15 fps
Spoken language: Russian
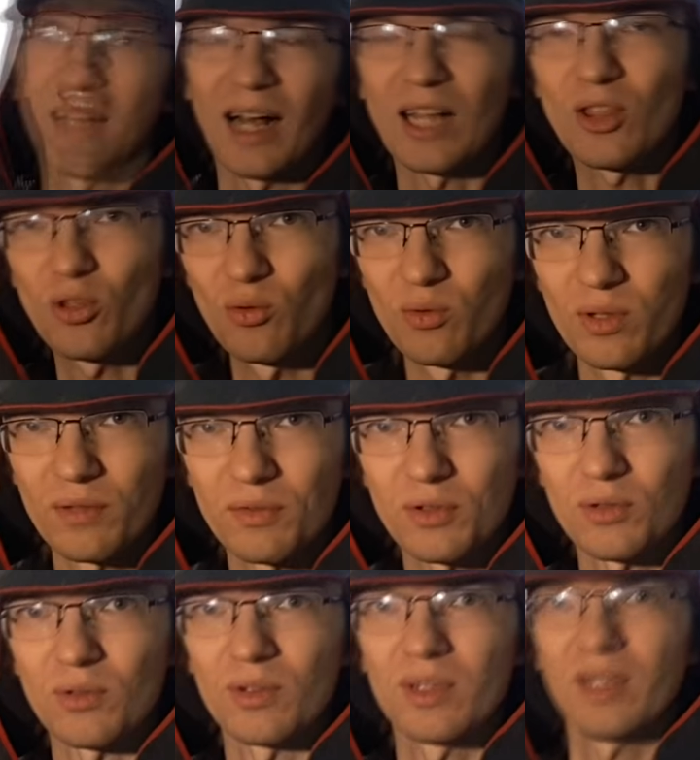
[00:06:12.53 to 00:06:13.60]
оттуда
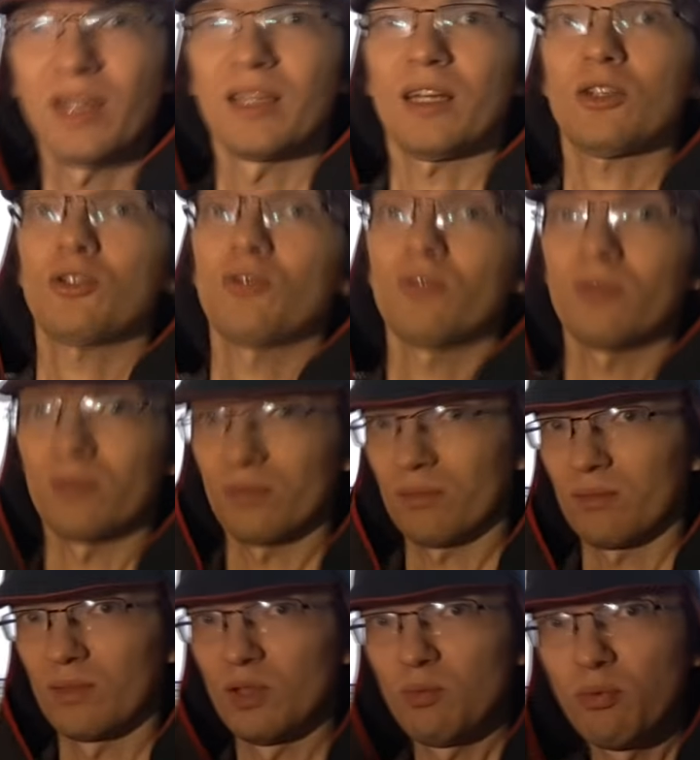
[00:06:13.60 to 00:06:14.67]
все. Так что
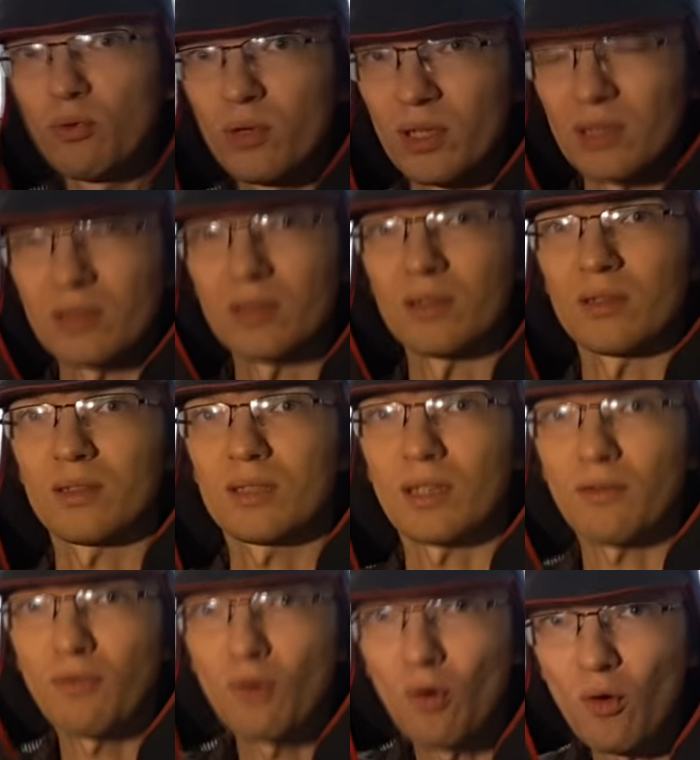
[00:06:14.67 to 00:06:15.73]
не путайте,
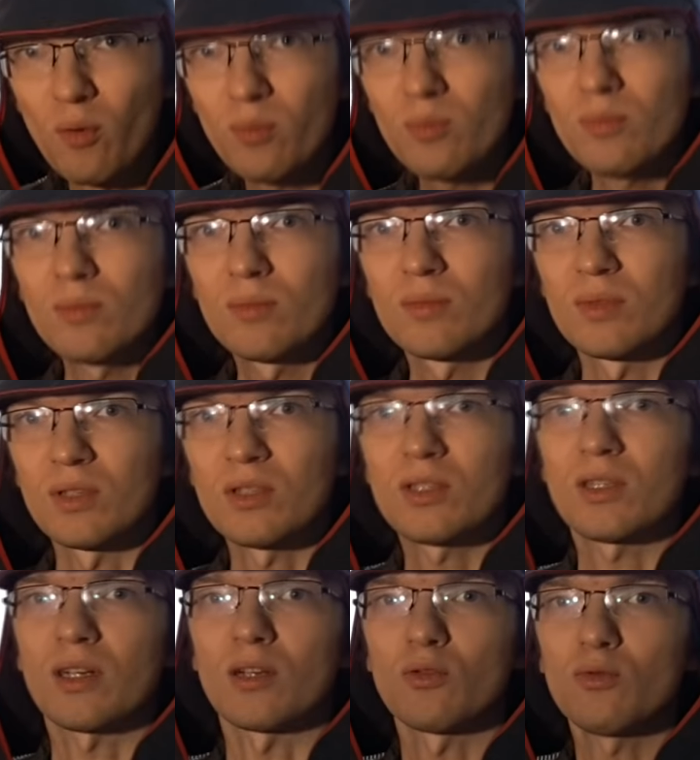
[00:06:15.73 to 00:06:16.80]
совком не
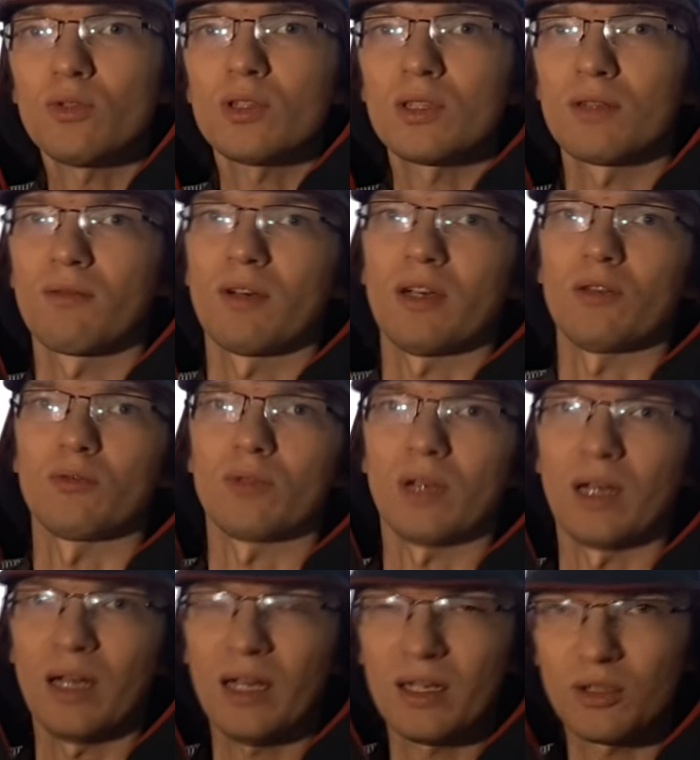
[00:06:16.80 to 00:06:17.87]
страну называют,
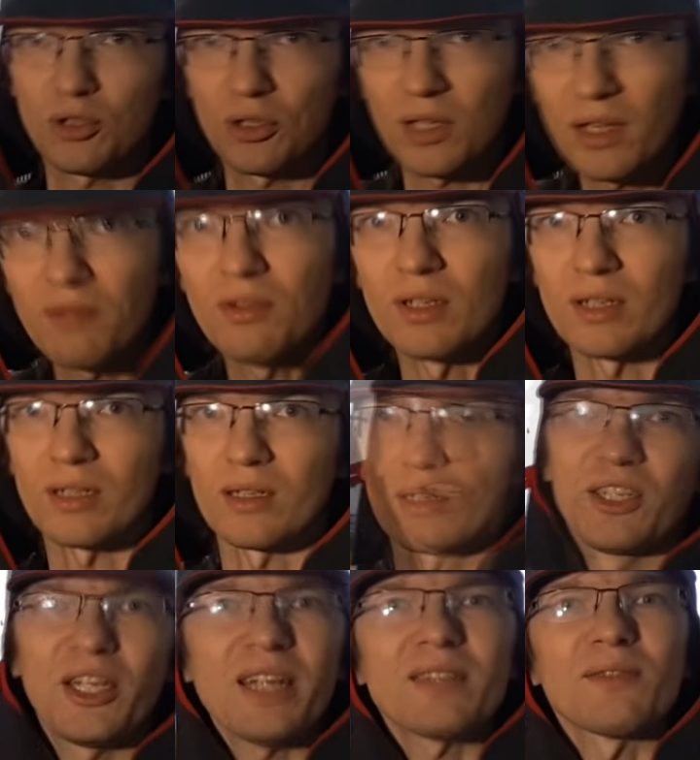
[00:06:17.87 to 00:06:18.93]
а человека.
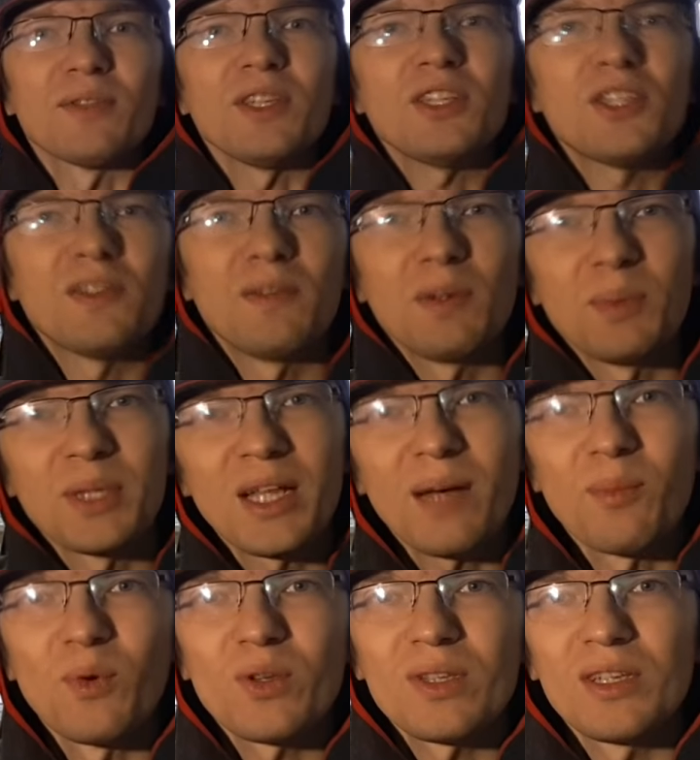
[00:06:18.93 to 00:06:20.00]
Сейчас в нынешние
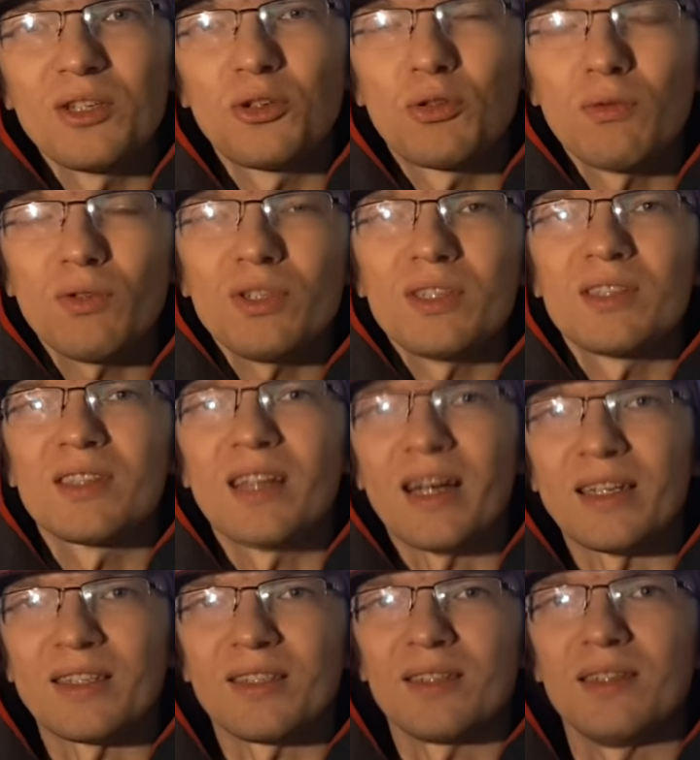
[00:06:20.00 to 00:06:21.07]
времена модно ничего не
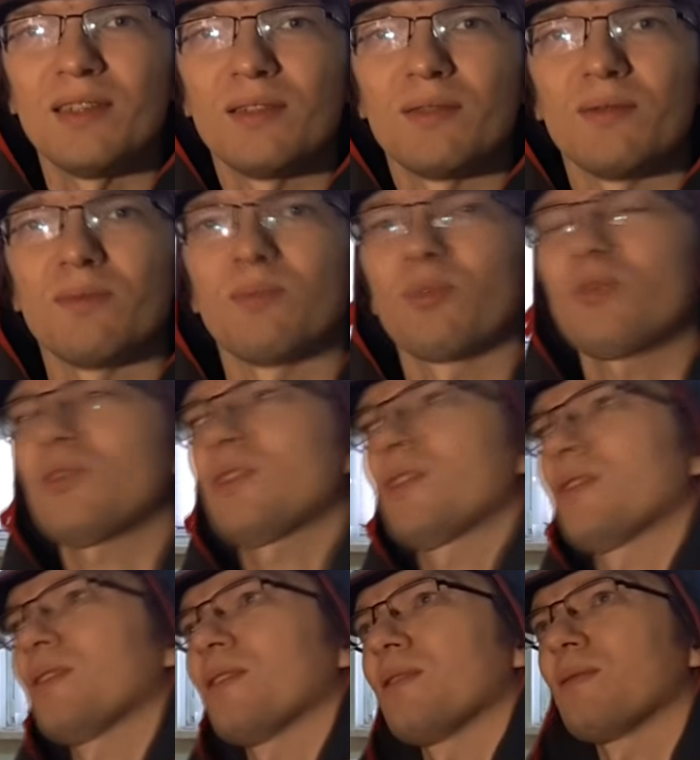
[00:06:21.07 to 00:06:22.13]
знать и
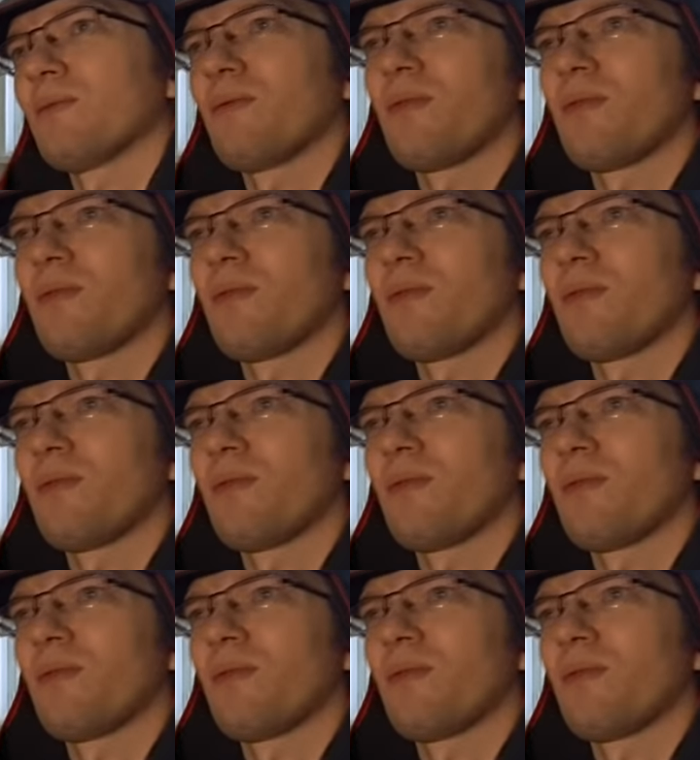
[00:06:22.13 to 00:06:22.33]
просто